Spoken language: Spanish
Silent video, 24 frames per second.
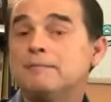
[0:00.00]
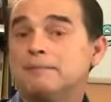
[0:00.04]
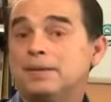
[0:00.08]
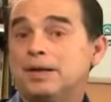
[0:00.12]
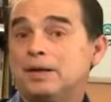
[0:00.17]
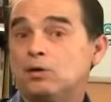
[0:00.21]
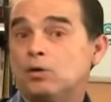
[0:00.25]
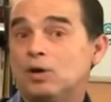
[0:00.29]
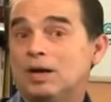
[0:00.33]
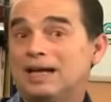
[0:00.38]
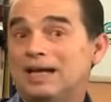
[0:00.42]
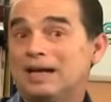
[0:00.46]

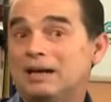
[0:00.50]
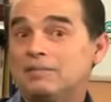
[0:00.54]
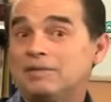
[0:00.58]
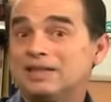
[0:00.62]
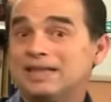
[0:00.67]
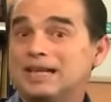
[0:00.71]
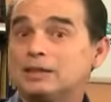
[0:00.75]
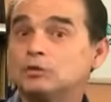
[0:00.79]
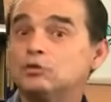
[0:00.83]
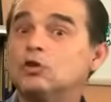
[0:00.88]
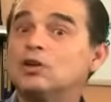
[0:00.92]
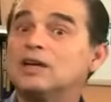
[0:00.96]
Pero el
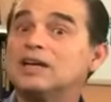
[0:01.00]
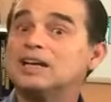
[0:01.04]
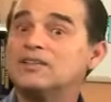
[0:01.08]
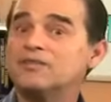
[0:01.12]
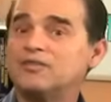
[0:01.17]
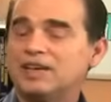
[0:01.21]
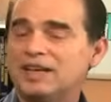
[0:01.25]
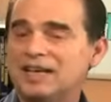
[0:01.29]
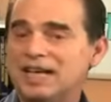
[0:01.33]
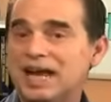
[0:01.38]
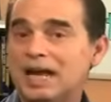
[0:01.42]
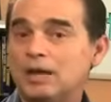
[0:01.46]
carbohidrato
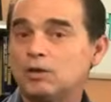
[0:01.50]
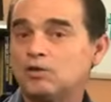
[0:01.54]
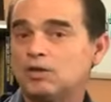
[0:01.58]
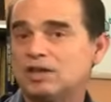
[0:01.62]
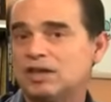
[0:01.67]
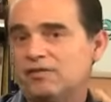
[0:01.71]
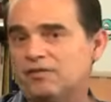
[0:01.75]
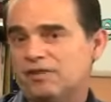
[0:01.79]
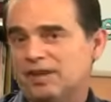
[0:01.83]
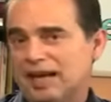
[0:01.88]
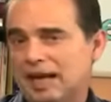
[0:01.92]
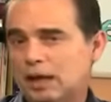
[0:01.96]
refinado, y
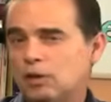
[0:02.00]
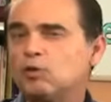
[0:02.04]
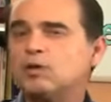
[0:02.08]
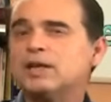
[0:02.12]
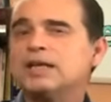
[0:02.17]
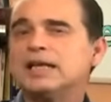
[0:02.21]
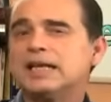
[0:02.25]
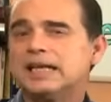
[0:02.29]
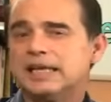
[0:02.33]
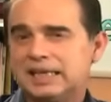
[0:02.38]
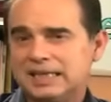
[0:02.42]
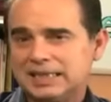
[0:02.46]
refinado
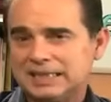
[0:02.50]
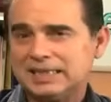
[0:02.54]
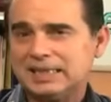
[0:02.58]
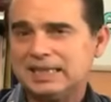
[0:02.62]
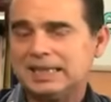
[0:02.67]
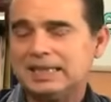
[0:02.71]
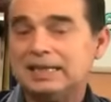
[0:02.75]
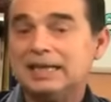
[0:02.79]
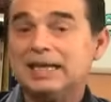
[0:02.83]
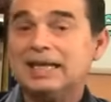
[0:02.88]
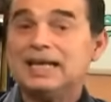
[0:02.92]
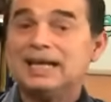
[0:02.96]
quiere
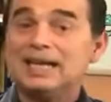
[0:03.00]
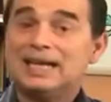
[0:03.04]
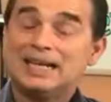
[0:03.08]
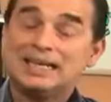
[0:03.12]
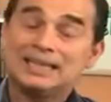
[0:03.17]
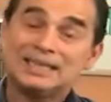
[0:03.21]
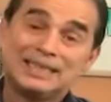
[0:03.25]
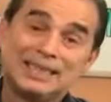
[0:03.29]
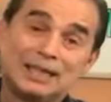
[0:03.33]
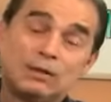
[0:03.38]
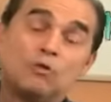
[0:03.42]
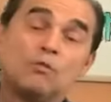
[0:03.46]
decir que
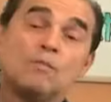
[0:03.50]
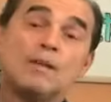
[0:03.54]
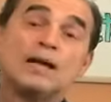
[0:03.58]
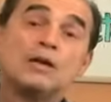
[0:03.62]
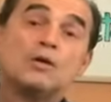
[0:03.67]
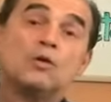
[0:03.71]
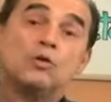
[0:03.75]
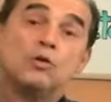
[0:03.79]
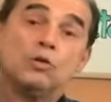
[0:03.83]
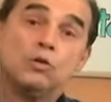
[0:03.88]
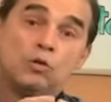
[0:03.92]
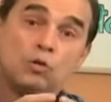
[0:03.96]
el ser
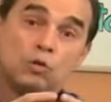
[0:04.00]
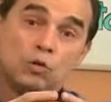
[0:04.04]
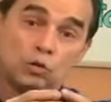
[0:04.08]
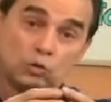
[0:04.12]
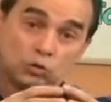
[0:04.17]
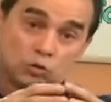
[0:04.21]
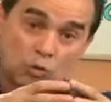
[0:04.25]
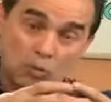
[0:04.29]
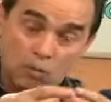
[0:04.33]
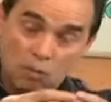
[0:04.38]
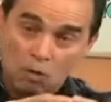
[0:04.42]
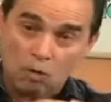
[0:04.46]
humano
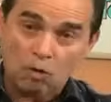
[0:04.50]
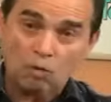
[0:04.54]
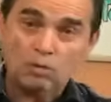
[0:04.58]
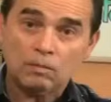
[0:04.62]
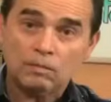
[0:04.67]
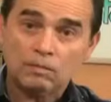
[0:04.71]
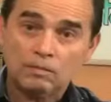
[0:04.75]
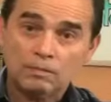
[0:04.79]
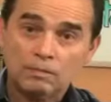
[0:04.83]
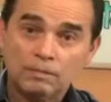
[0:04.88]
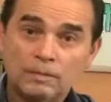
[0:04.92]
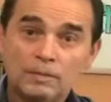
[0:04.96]
lo
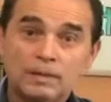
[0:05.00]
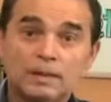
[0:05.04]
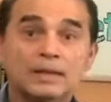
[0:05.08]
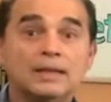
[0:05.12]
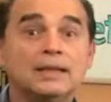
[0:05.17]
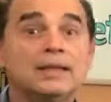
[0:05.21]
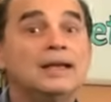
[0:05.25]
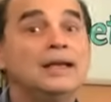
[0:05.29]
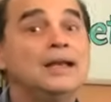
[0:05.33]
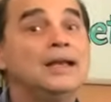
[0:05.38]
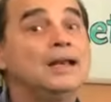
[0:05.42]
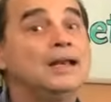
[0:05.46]
tomó,
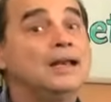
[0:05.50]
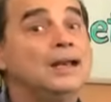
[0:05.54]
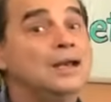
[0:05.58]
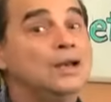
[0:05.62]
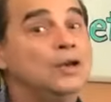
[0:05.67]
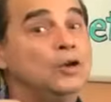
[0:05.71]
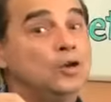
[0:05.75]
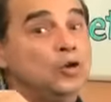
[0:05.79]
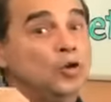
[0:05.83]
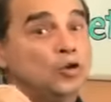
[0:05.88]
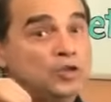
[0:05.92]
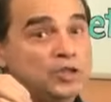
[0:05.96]

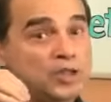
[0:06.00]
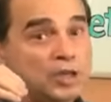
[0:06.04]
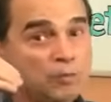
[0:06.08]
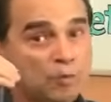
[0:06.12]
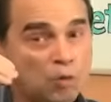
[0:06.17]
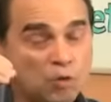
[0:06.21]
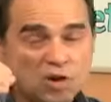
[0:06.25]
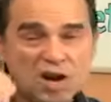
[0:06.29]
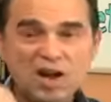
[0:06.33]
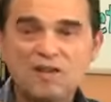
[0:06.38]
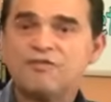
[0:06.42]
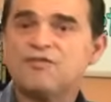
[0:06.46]
lo
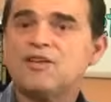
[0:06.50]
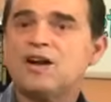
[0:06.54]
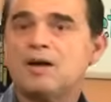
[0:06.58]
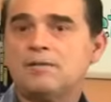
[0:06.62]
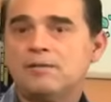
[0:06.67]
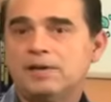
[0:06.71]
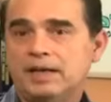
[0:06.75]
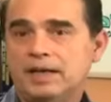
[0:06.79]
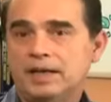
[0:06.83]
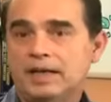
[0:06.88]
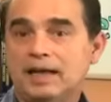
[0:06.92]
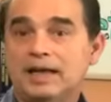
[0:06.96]
llevó a una
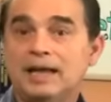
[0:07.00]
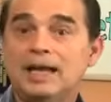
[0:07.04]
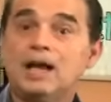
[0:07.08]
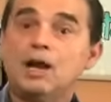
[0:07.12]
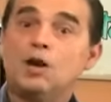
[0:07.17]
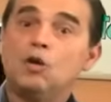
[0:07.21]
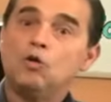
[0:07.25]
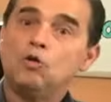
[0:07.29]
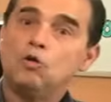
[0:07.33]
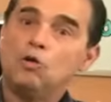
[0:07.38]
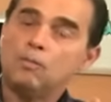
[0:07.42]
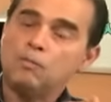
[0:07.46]
fábrica,
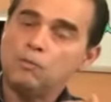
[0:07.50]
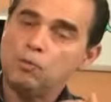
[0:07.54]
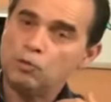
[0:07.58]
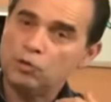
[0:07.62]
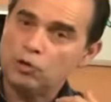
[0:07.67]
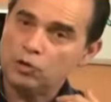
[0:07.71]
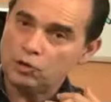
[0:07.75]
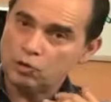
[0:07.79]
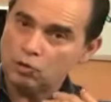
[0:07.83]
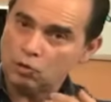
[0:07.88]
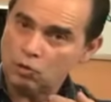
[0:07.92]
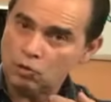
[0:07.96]
lo
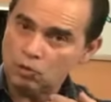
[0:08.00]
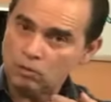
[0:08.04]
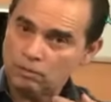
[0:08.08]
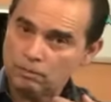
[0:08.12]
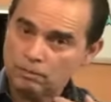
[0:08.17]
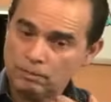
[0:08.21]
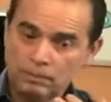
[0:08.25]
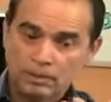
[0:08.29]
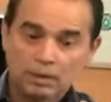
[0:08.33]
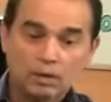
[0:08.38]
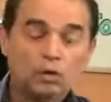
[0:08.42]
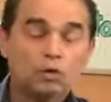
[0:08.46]
pulió,
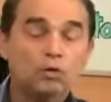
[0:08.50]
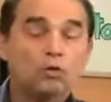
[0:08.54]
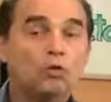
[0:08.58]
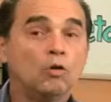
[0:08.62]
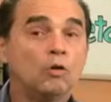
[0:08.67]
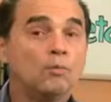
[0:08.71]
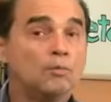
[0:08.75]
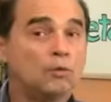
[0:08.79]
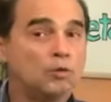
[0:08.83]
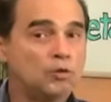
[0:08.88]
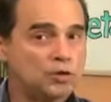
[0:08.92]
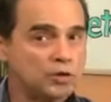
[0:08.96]

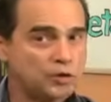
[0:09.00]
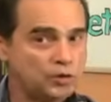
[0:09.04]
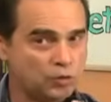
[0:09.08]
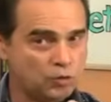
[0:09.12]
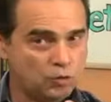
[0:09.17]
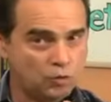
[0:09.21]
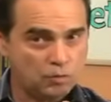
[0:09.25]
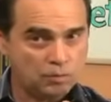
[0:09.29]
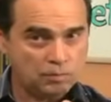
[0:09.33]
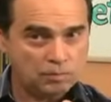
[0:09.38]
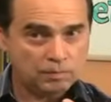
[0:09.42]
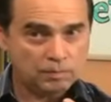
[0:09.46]
lo
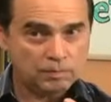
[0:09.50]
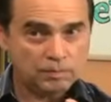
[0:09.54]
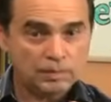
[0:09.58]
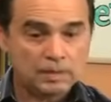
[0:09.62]
molió,